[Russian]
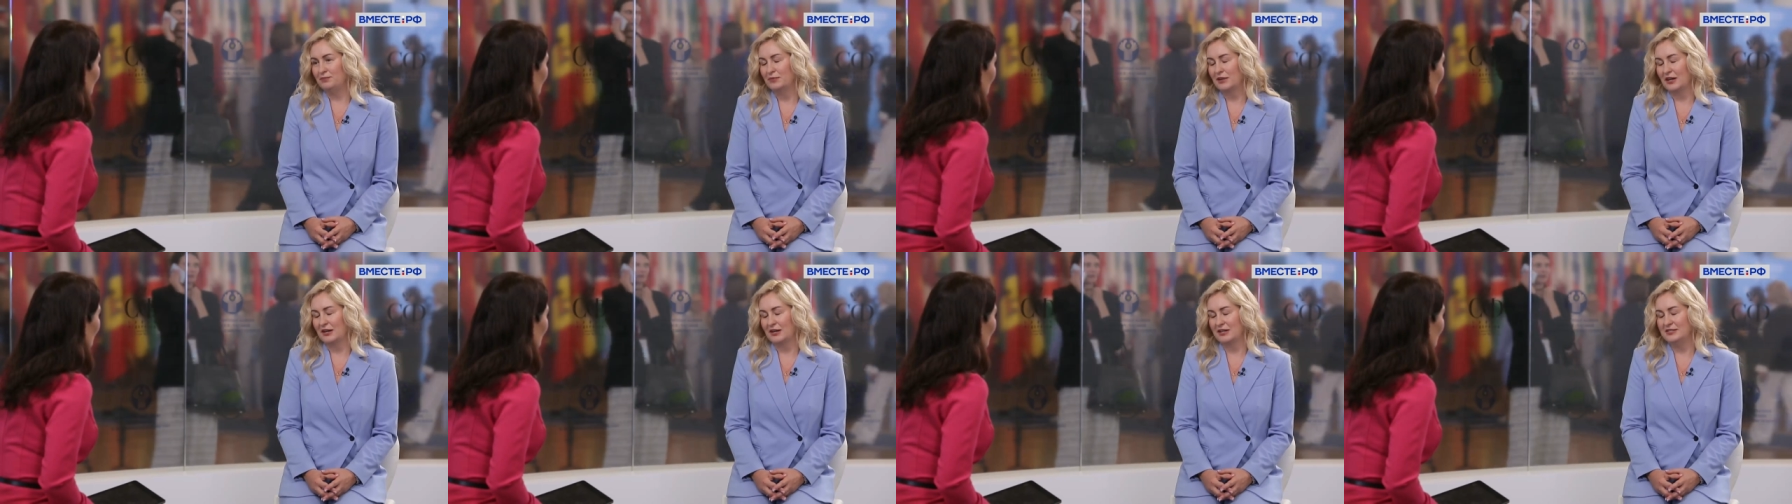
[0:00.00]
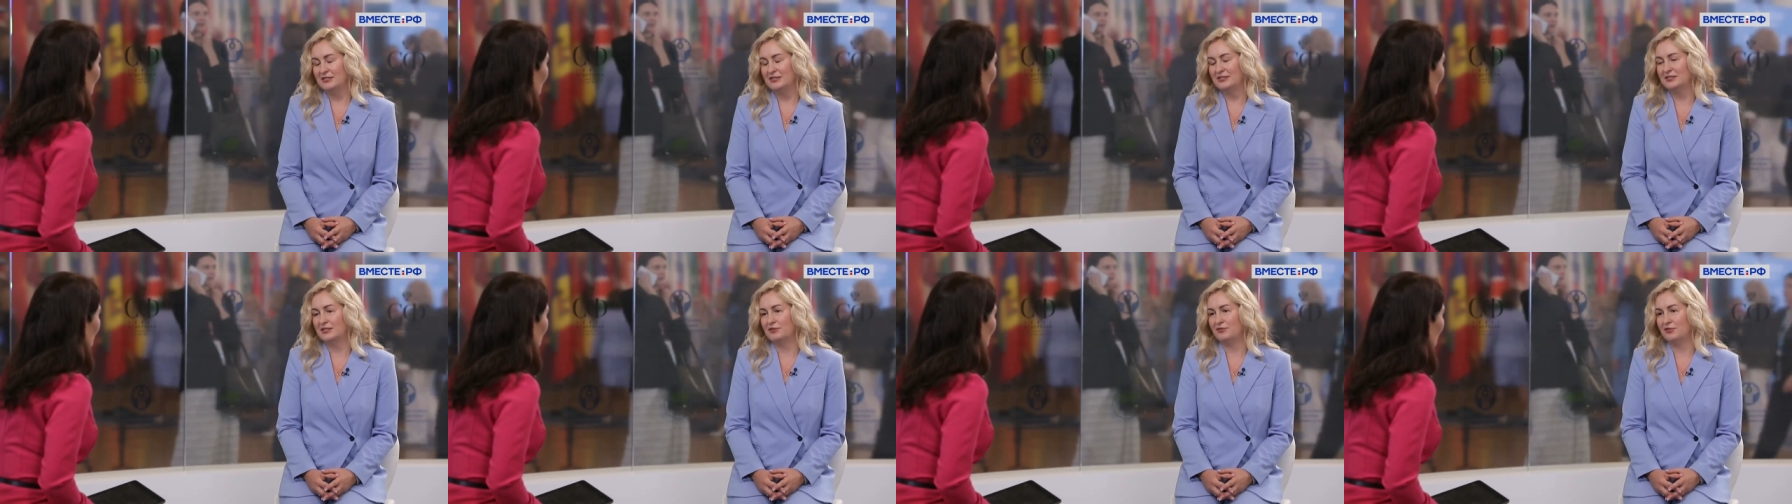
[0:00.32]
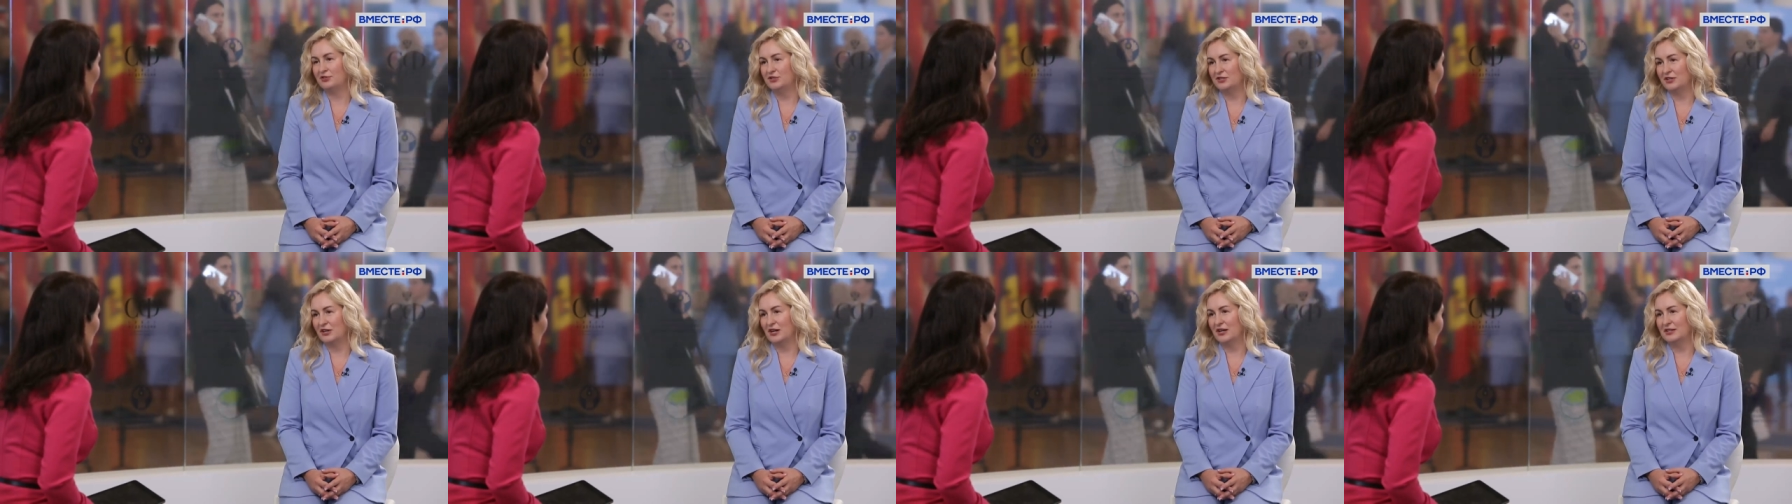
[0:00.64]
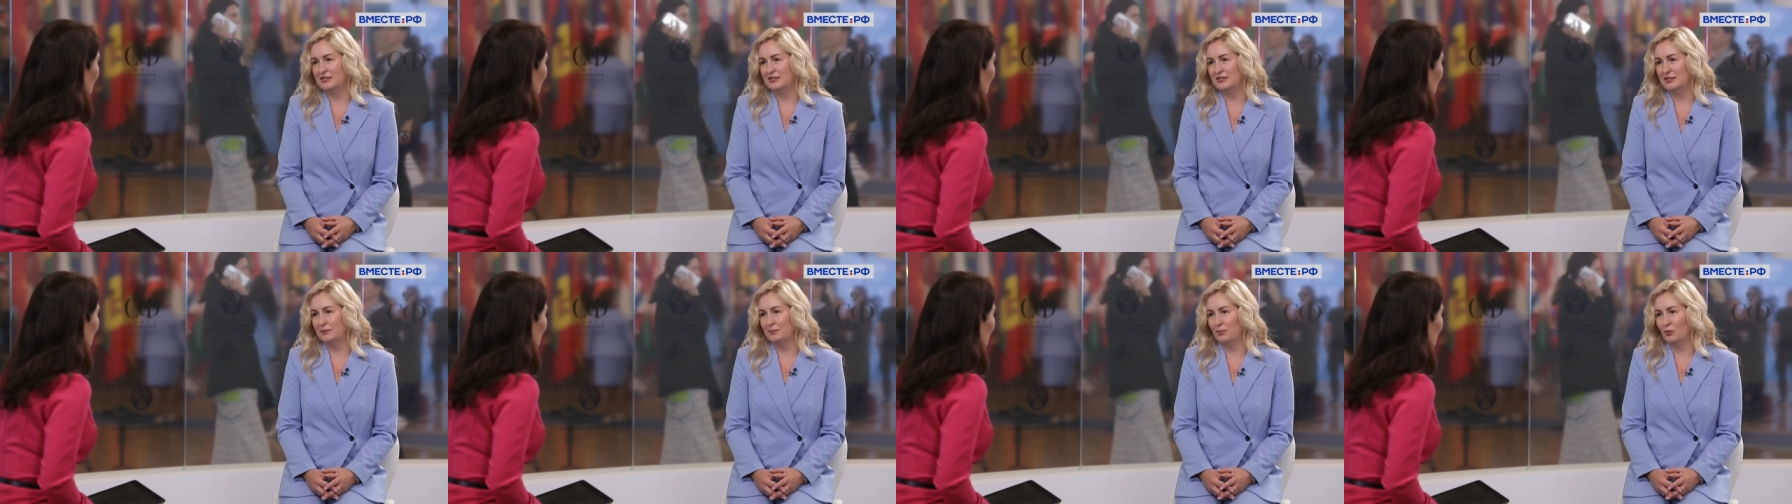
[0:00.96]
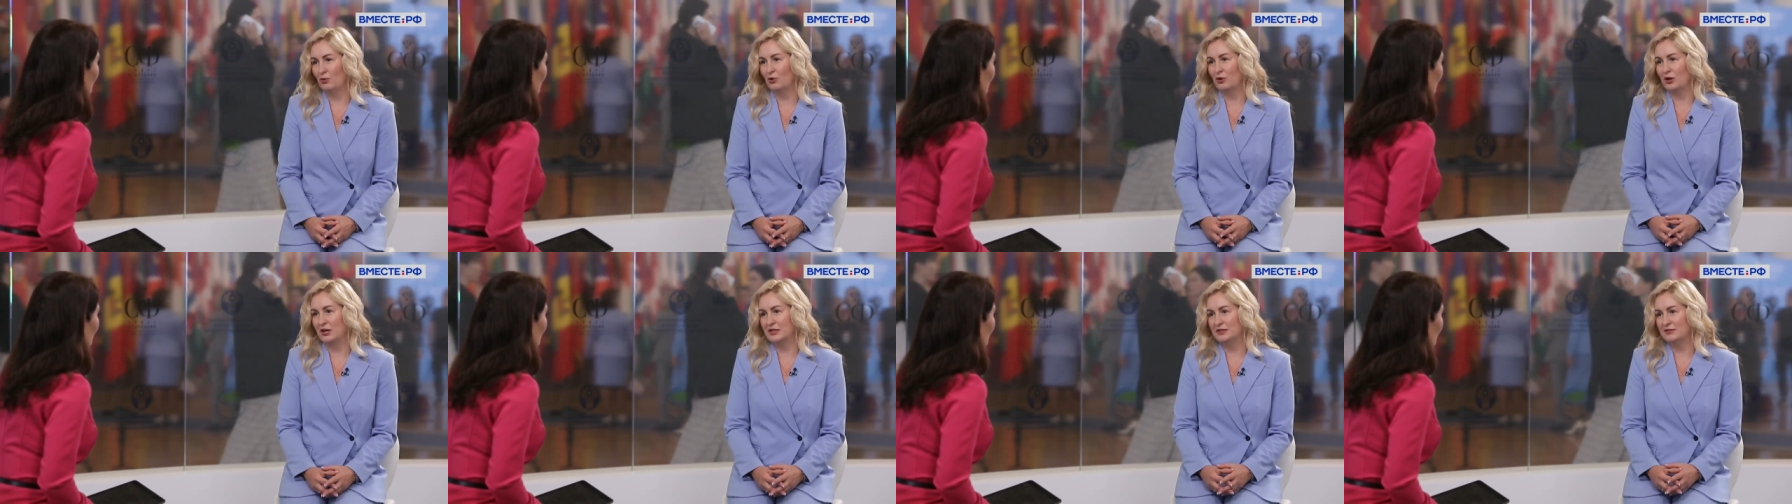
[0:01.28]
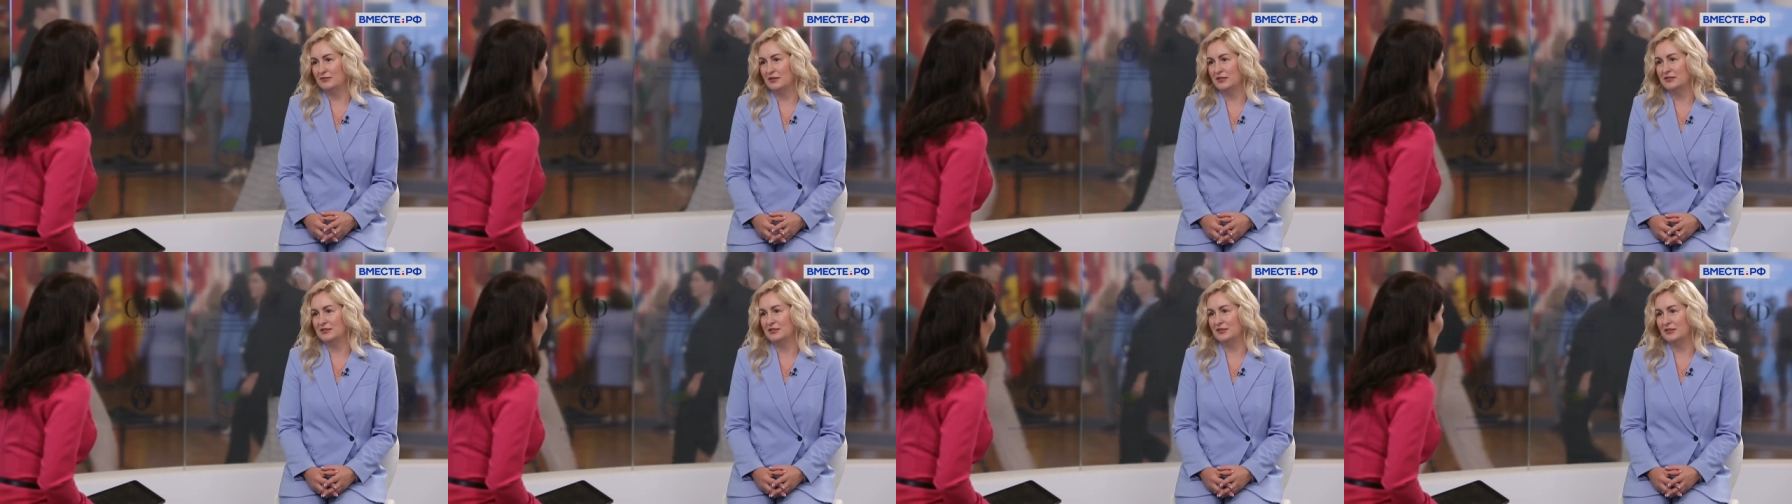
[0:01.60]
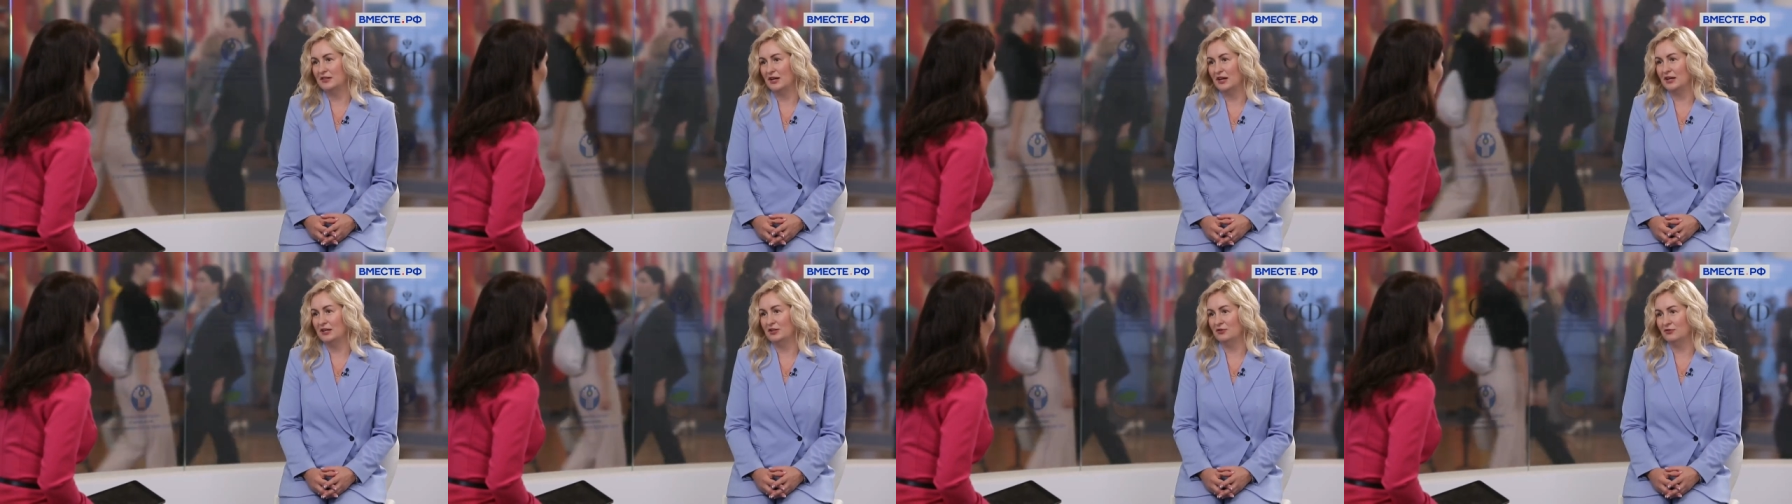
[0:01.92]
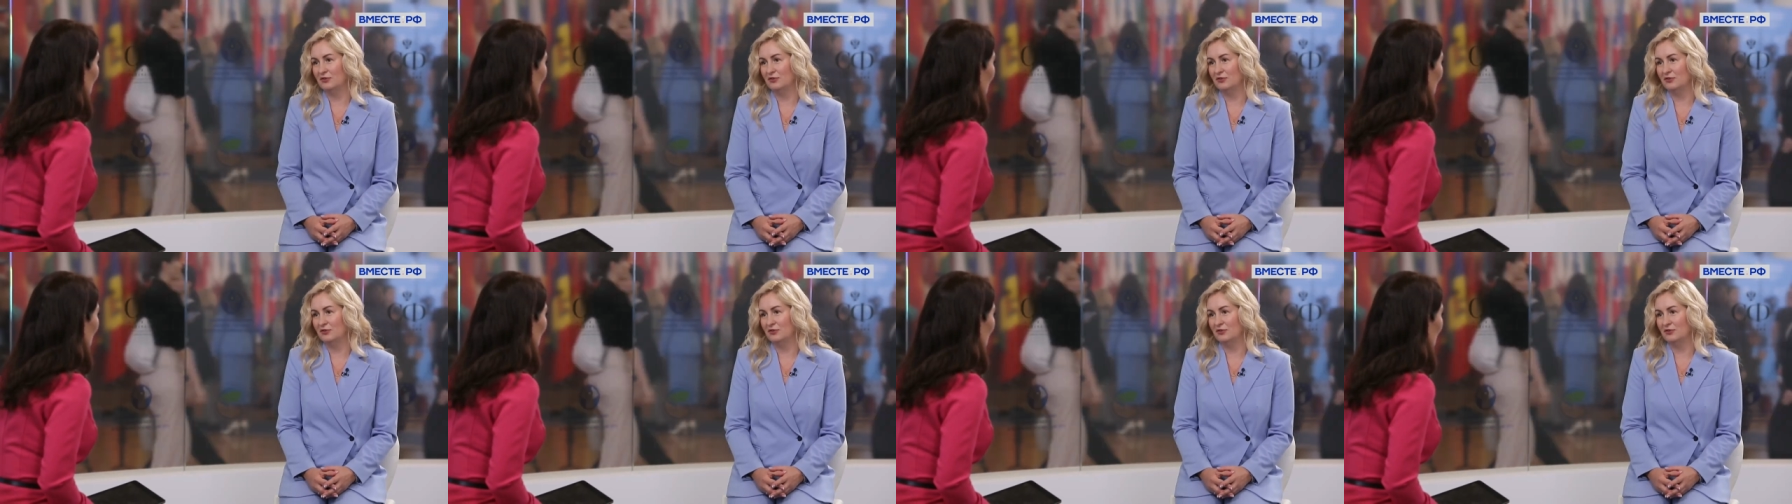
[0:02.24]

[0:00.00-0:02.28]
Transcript: Российской Федерации по развитию Дальнего